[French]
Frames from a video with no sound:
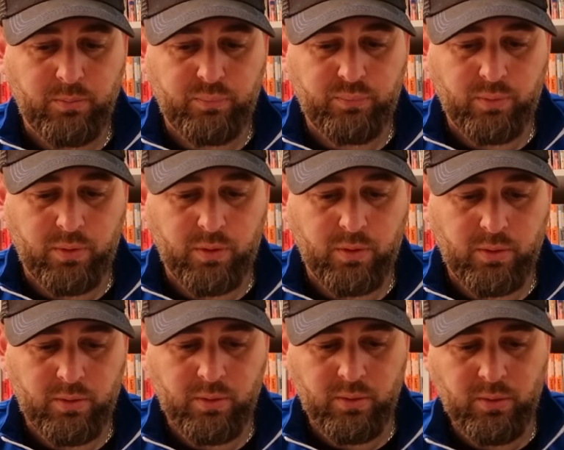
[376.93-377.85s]
pour
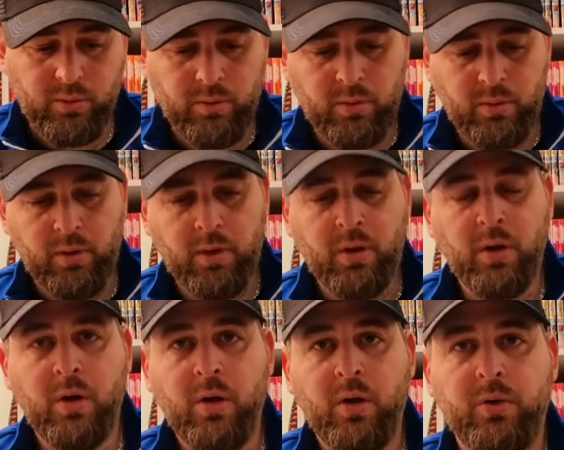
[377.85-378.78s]

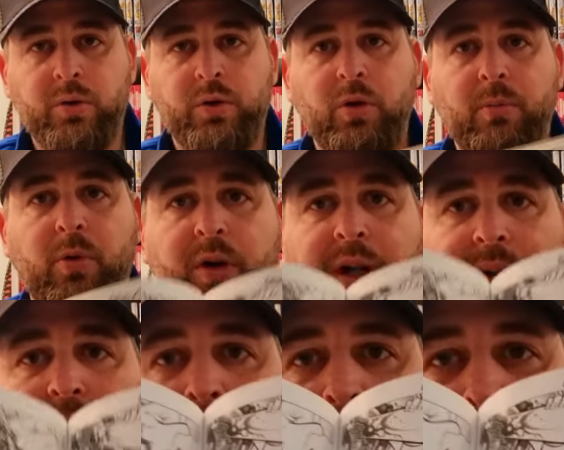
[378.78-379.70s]
ce
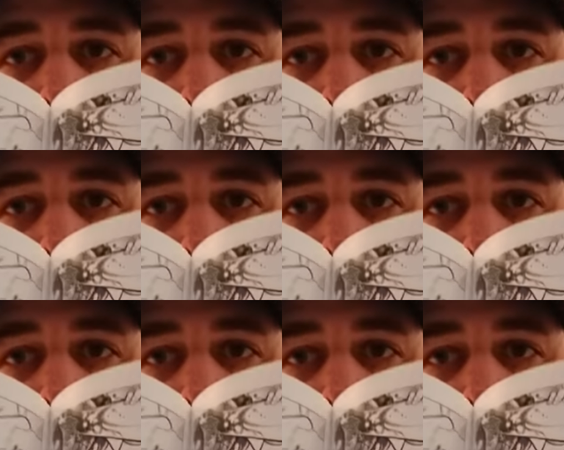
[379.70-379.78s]
manga-là,